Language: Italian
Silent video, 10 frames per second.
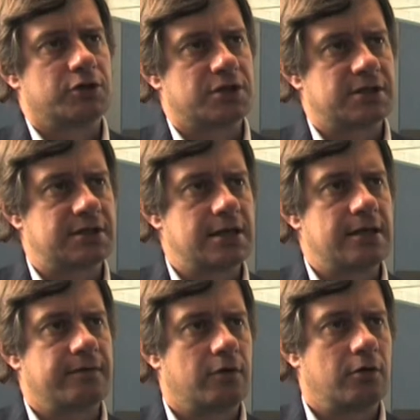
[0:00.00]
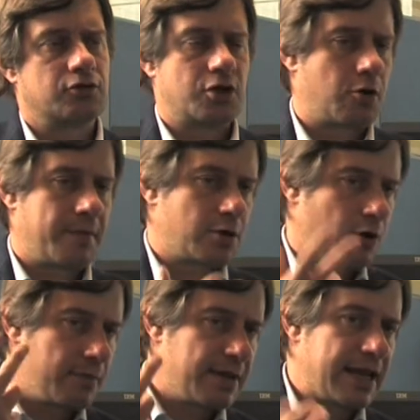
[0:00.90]
eccessivo, cioè
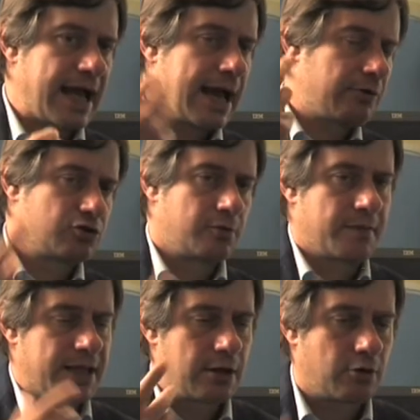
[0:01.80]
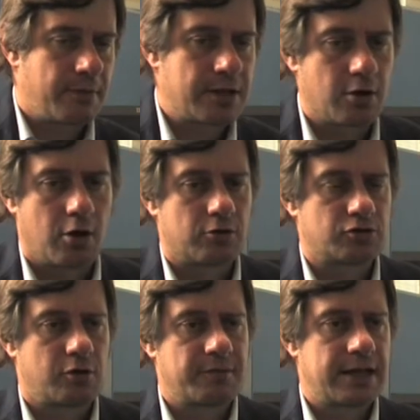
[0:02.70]
romagnolo emiliano, insomma emiliano romagnolo, non
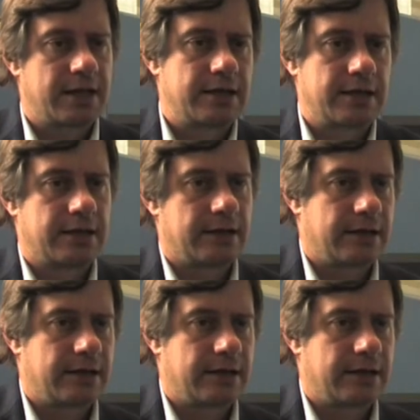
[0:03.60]
so bene